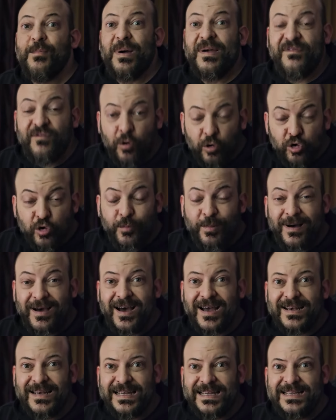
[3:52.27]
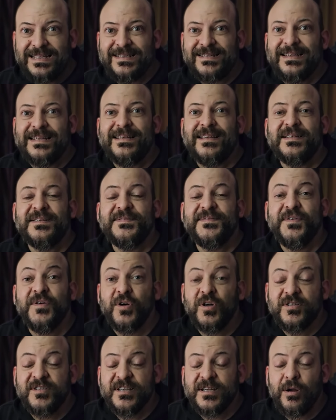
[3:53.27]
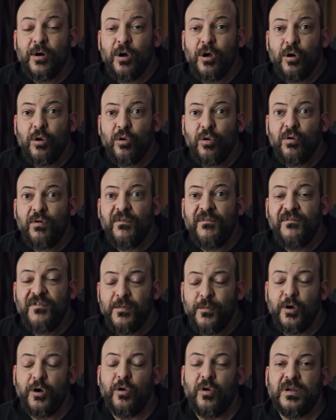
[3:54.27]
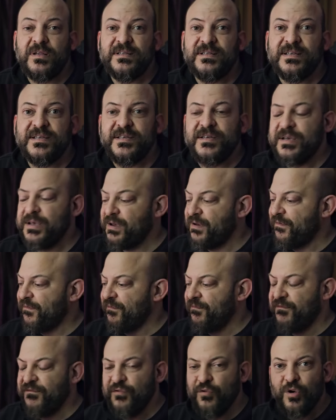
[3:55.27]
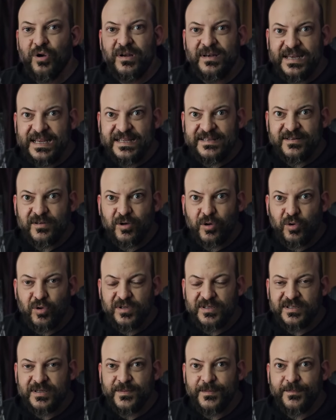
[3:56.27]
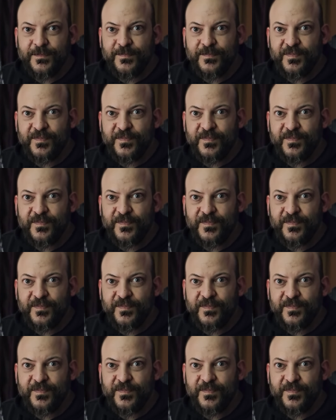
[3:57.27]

Bei Fotoparadies sind es 14,95 Euro für diese Größe.